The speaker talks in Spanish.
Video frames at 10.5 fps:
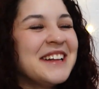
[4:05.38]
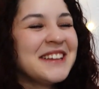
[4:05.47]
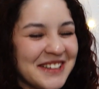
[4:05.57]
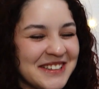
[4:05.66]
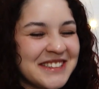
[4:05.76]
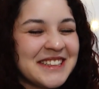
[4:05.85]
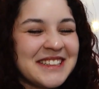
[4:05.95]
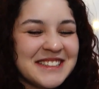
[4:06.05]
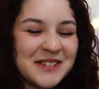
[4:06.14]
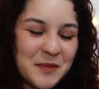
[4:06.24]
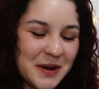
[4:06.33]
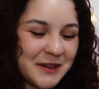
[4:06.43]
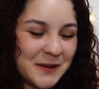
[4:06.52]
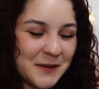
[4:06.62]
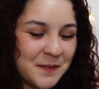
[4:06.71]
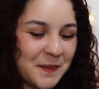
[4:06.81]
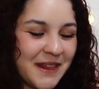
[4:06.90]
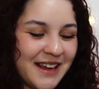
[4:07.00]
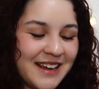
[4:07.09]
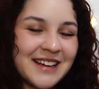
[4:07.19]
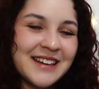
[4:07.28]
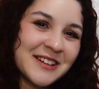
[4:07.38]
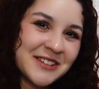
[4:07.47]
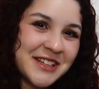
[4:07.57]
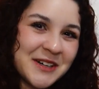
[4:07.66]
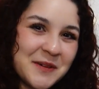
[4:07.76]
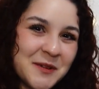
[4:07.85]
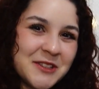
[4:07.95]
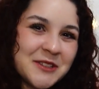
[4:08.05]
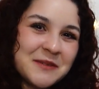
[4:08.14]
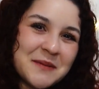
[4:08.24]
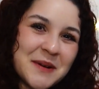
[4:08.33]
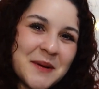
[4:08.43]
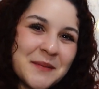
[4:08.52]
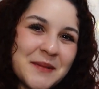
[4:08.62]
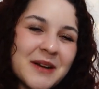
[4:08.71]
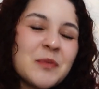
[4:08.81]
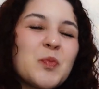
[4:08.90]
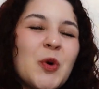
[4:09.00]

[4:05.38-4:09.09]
entonces, bueno, eh, los quiero mucho, papá y mamá.